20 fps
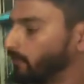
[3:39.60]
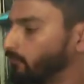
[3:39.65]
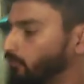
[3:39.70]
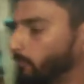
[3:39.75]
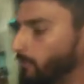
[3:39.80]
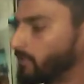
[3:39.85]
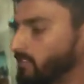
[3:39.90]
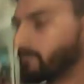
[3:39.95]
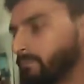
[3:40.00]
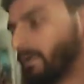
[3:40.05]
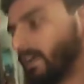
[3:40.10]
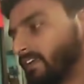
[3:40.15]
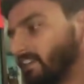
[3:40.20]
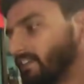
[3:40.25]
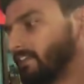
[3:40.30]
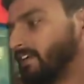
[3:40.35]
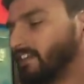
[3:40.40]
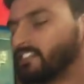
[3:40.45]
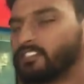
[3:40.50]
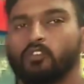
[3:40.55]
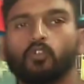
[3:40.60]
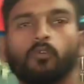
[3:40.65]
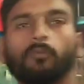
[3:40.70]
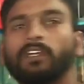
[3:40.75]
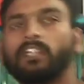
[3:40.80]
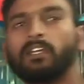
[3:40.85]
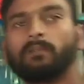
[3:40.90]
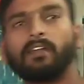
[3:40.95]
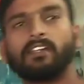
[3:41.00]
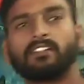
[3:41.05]
इन्फॉर्मेशन बाकी डेढ़ से दो
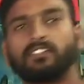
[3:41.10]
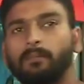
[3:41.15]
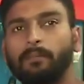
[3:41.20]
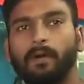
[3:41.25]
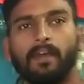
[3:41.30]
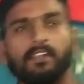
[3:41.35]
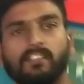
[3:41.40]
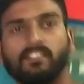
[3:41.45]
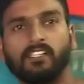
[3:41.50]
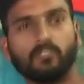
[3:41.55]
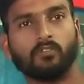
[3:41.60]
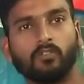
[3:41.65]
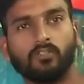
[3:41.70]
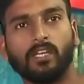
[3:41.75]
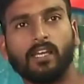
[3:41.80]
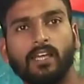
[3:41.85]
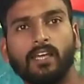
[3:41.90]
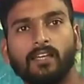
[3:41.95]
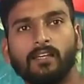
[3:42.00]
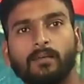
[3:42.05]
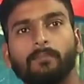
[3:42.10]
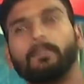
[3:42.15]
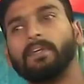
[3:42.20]
महीने बाद इसका पानी चेंज होता है